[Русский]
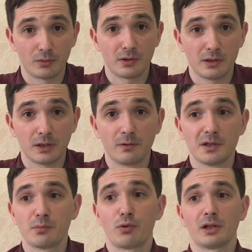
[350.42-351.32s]

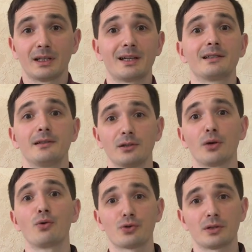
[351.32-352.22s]
тестировались более дорогие
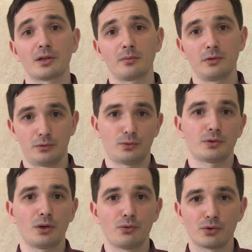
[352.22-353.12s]
наушники,
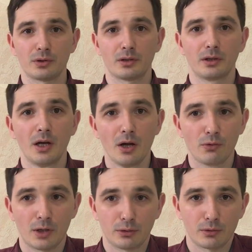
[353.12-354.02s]
Bluetooth наушники,
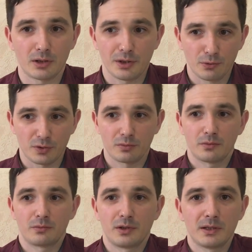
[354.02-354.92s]
у которых радиус
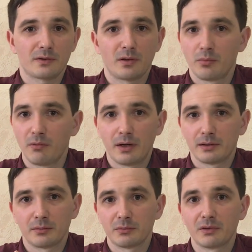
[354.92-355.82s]
действия
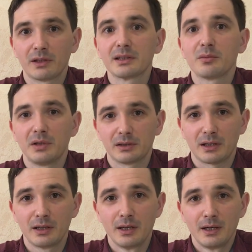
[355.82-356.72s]
бывает 2-3
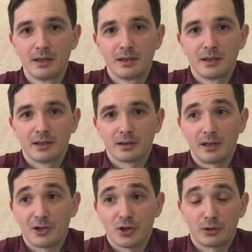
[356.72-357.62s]
метра.
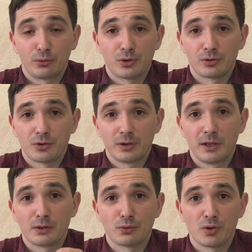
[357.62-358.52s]
Дальше отходишь,
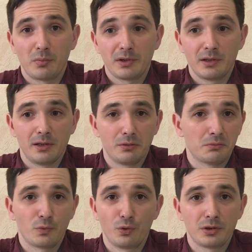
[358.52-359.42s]
начинается уже потери.
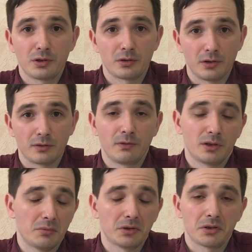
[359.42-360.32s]
У этих нет. В
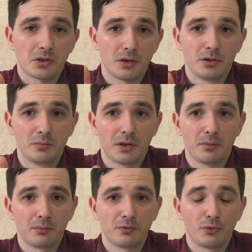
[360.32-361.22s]
этом отношении
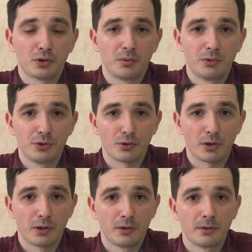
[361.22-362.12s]
прям твердая
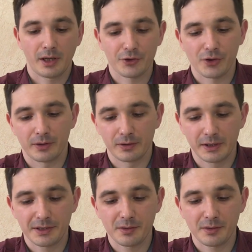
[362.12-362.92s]
пятерка. Также к